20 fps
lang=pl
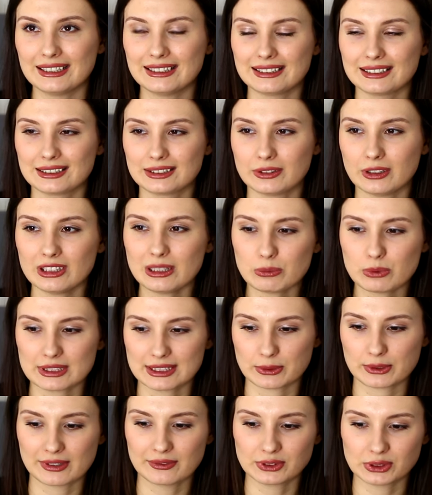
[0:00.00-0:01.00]
e, ona była
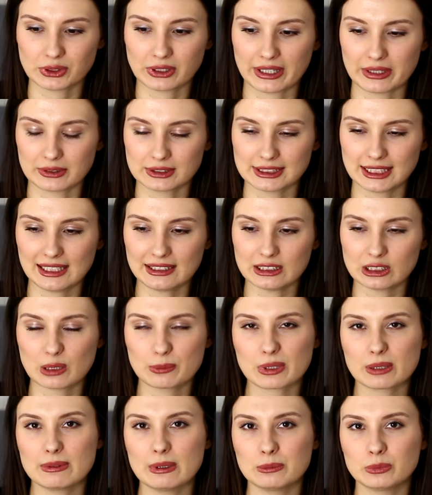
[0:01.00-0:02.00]
całkiem wciągająca,
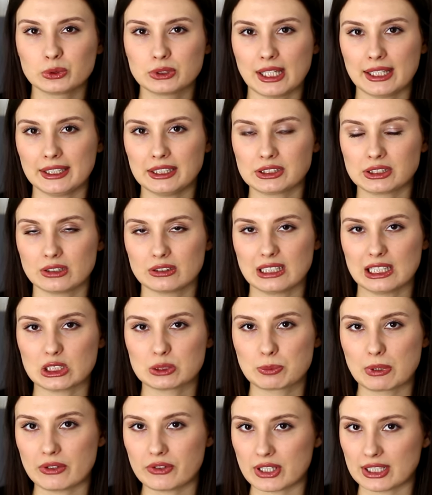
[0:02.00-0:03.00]
tylko problem był taki, że ona
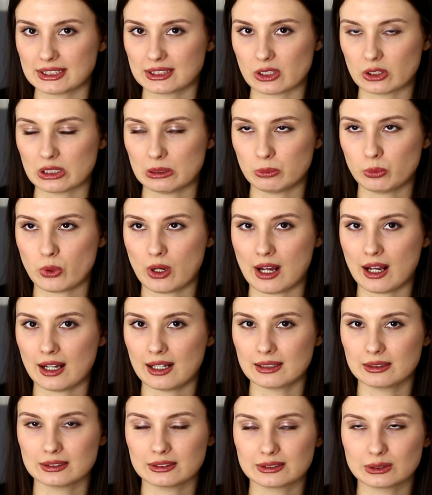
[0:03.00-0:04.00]
od pierwszej strony
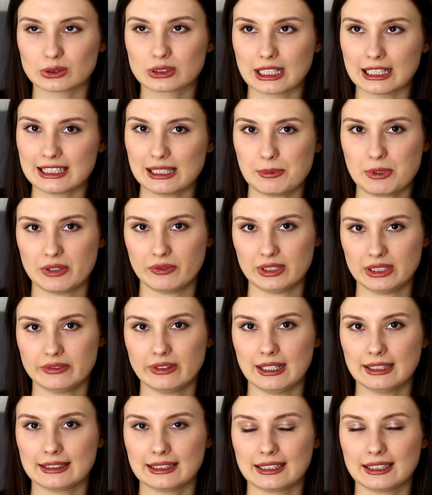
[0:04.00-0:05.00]
była totalnie
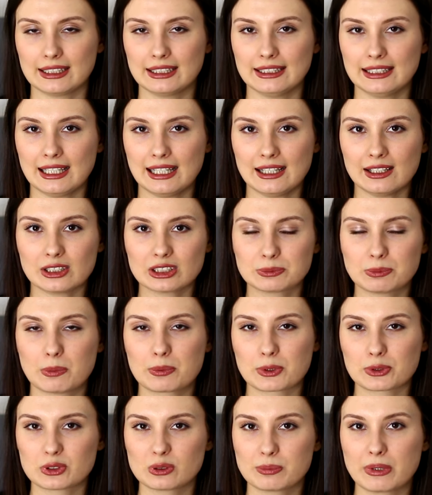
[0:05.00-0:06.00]
przewidywalna i ja od po
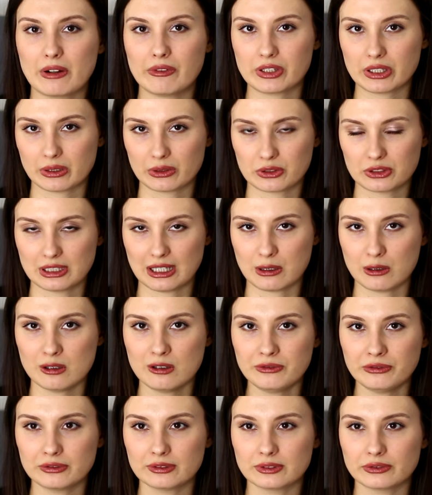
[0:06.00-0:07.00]
prostu pierwszych
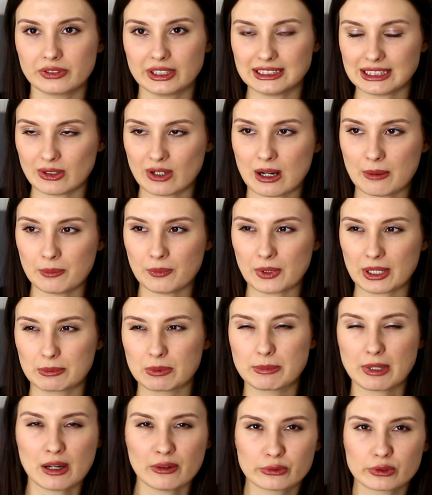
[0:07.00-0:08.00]
rozdziałów wiedziałam,
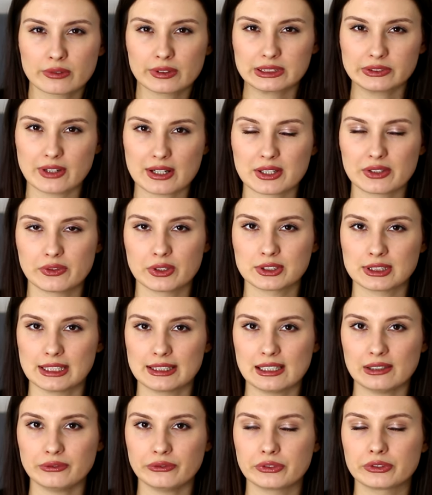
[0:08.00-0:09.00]
jakby miałam w głowie dwa
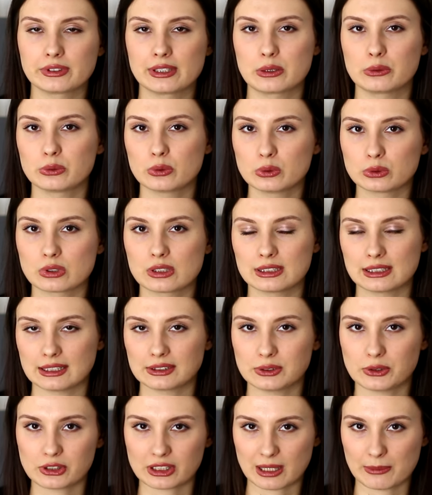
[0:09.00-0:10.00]
rozwiązania, w kierunku których ta
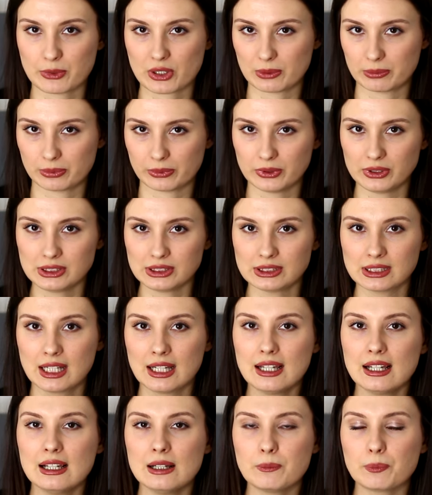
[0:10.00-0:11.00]
książka może pójść
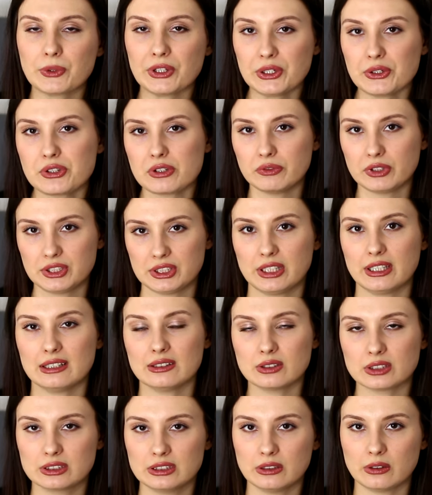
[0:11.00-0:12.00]
i oczywiście
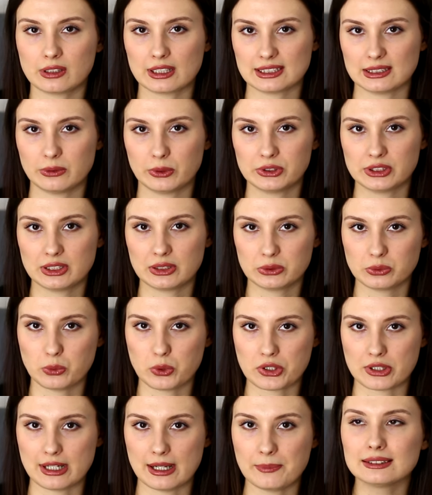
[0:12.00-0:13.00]
jedno z nich okazało się
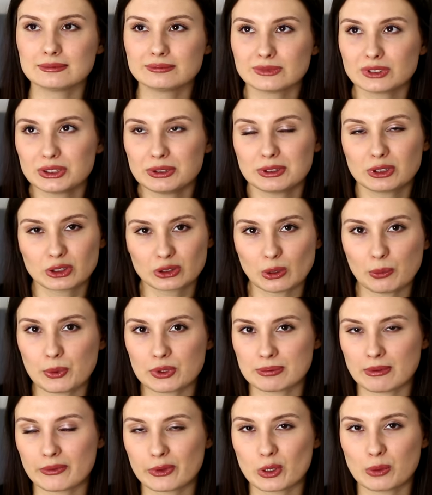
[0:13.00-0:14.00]
słuszne. No i to
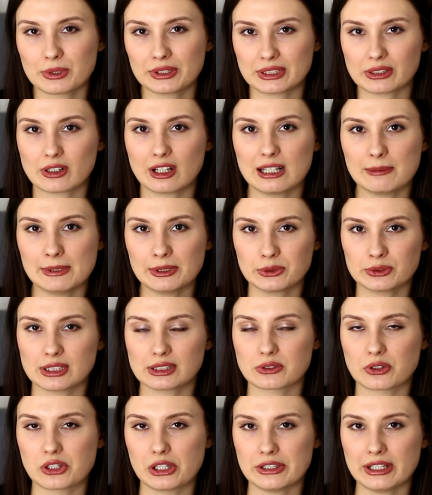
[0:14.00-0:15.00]
pozbawiło mnie tego elementu
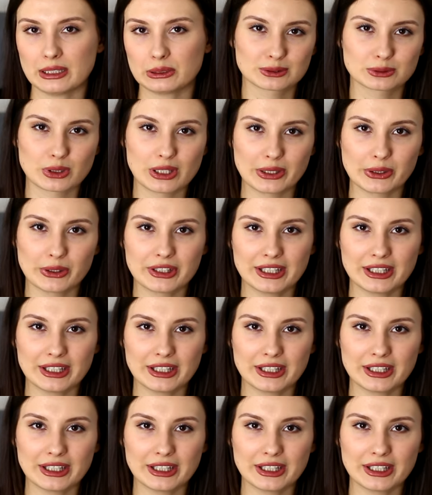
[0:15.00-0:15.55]
zaskoczenia, którego